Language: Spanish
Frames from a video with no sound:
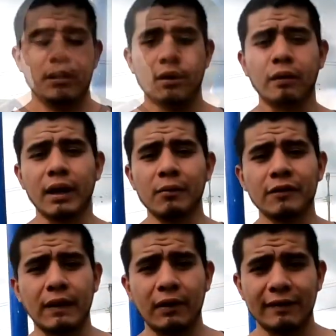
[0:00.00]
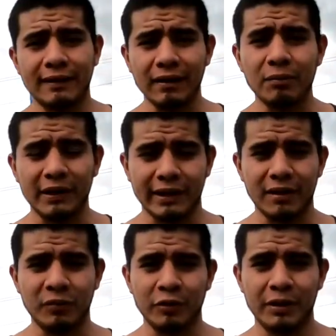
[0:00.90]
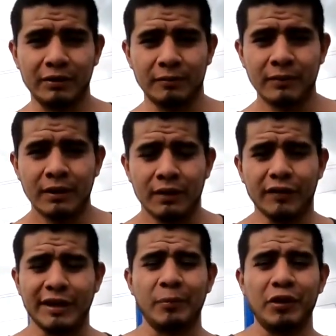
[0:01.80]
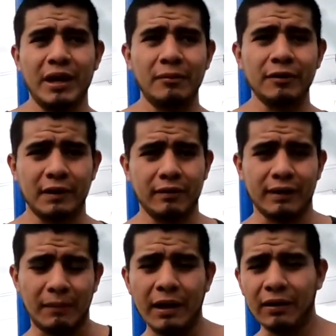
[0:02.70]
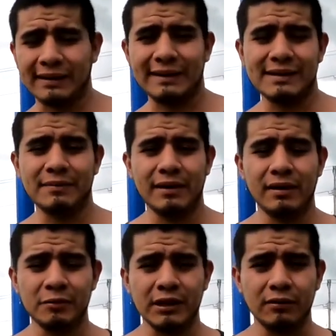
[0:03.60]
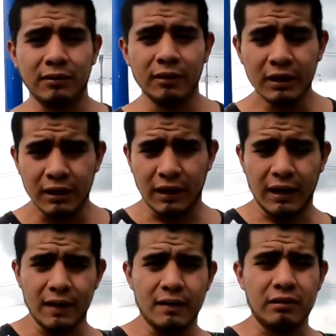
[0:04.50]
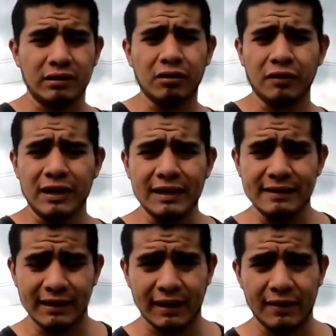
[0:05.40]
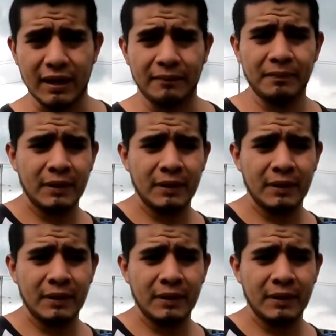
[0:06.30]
Lo que haremos ahora será completar el movimiento. Nos apoyaremos de nuestra mano que está encima del obstáculo, de nuestras rodillas y cadera.